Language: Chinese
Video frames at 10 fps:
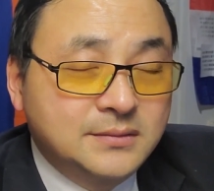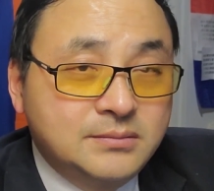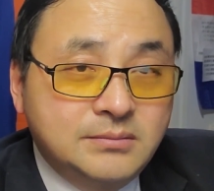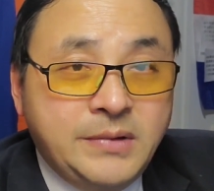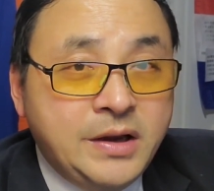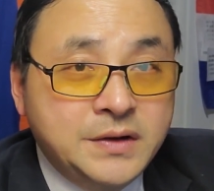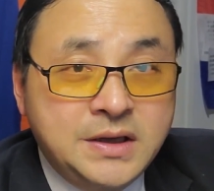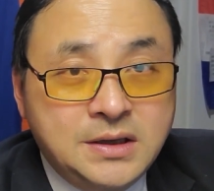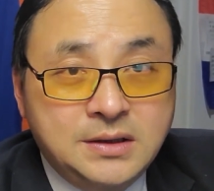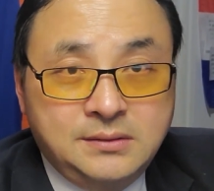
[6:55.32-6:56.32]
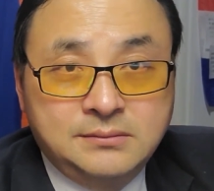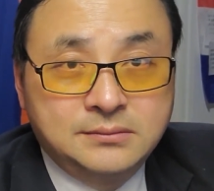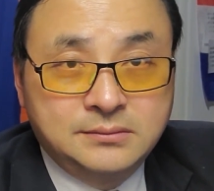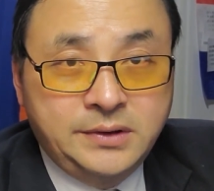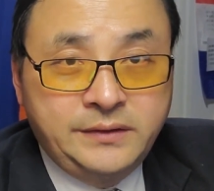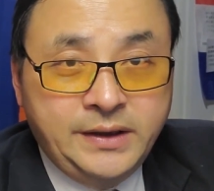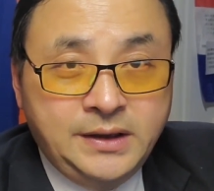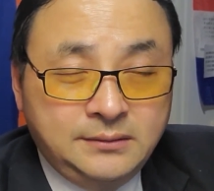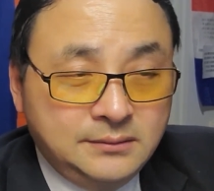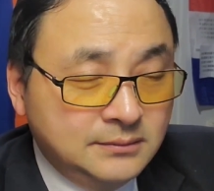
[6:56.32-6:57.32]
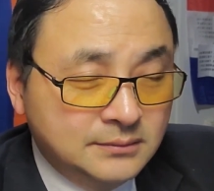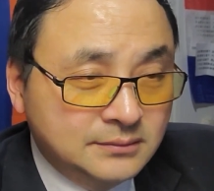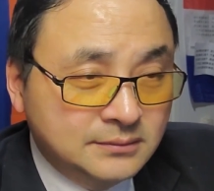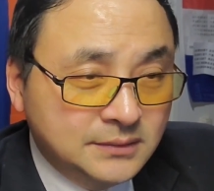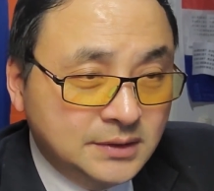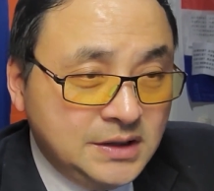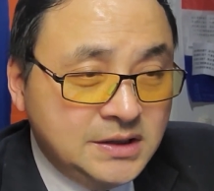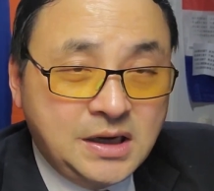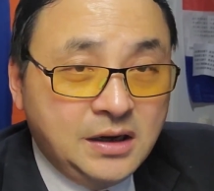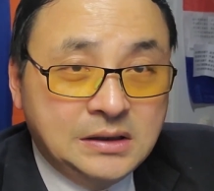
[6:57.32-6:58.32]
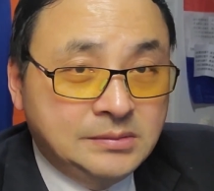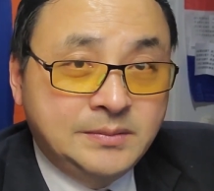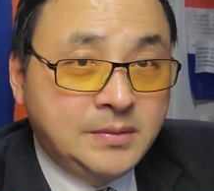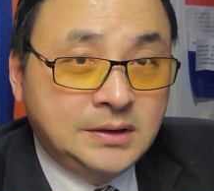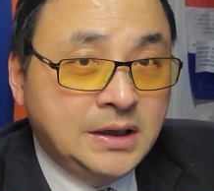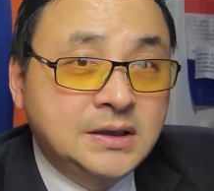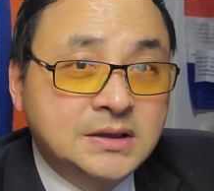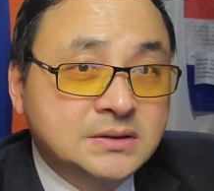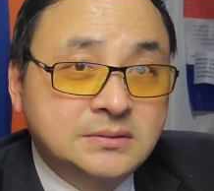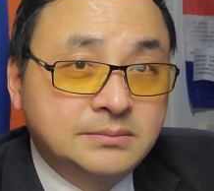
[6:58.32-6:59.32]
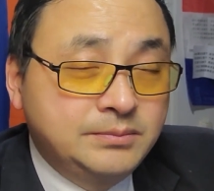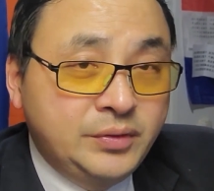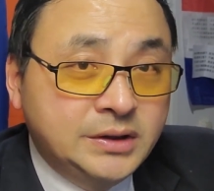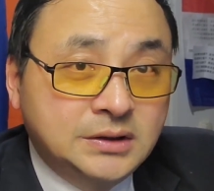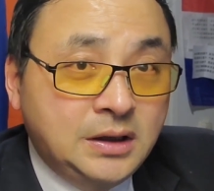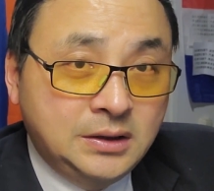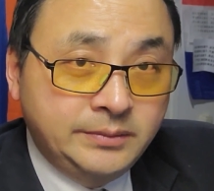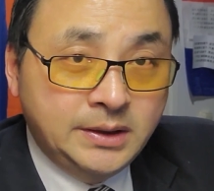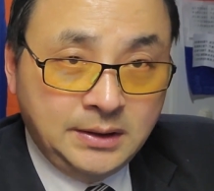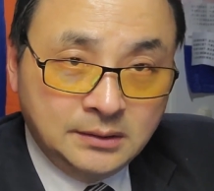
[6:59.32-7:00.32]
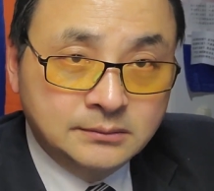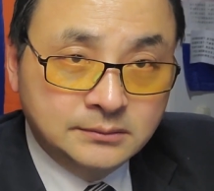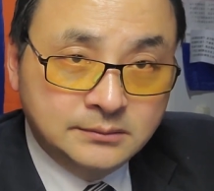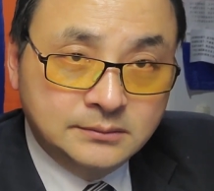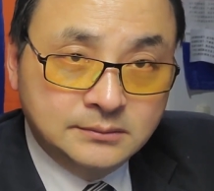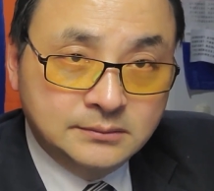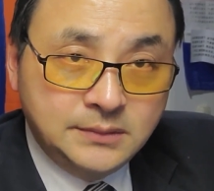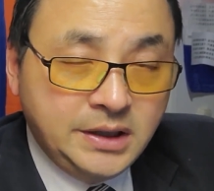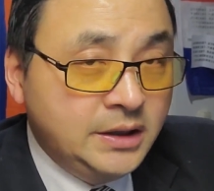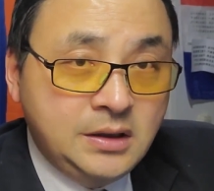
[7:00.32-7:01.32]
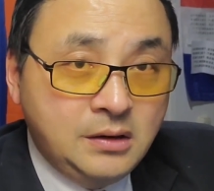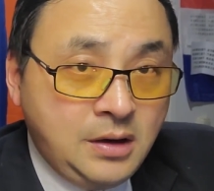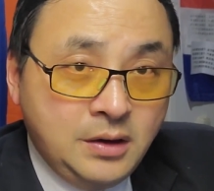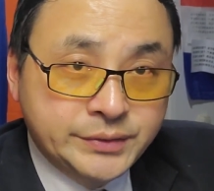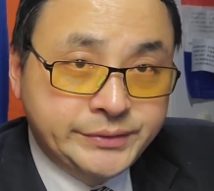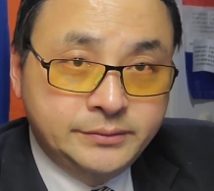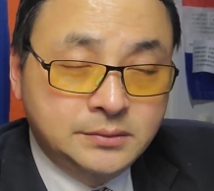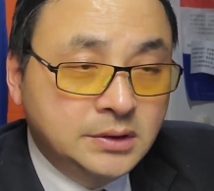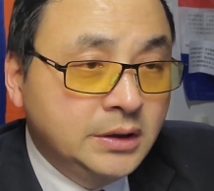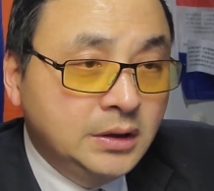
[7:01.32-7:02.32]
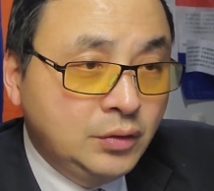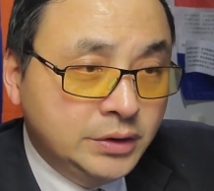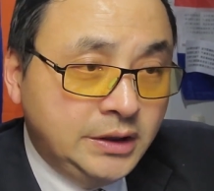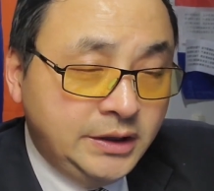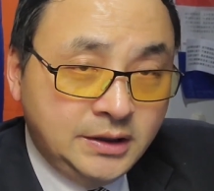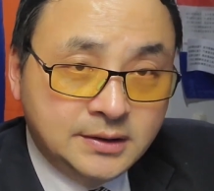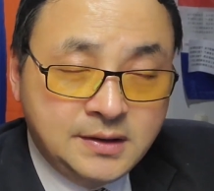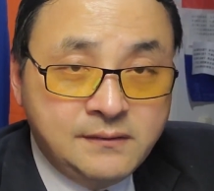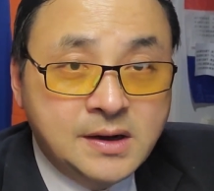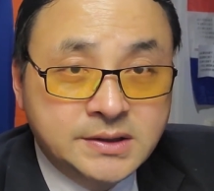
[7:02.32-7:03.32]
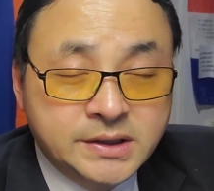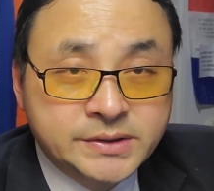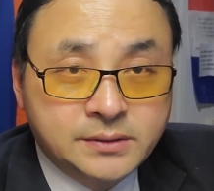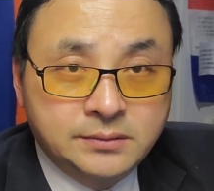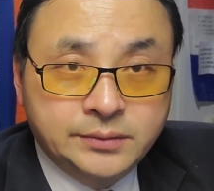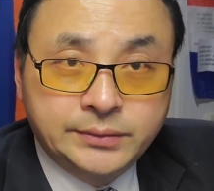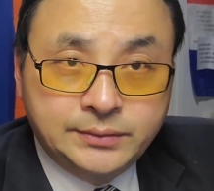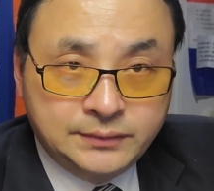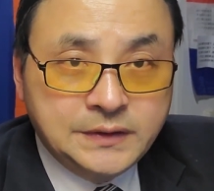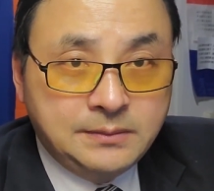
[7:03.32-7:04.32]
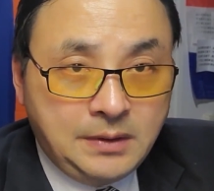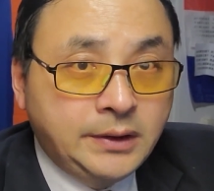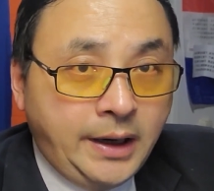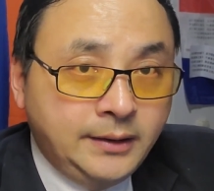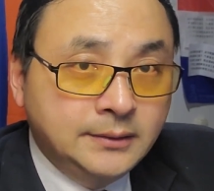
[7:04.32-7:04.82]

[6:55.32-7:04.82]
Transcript: 没有意义的，因为你想和平保台，你是不会得到和平的，一定要抗中，或者你更往前走一步，独立保台